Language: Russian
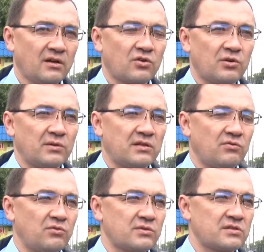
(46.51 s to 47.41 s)
Кроме
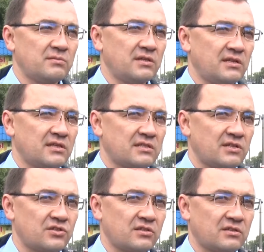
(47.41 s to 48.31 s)
того, мы заменили
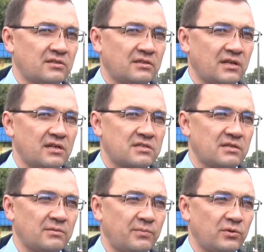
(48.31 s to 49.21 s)
значит, э,
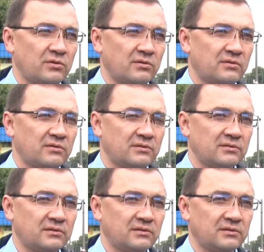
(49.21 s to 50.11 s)
рельсы под
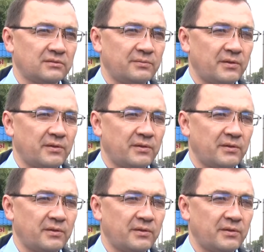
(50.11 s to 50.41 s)
э,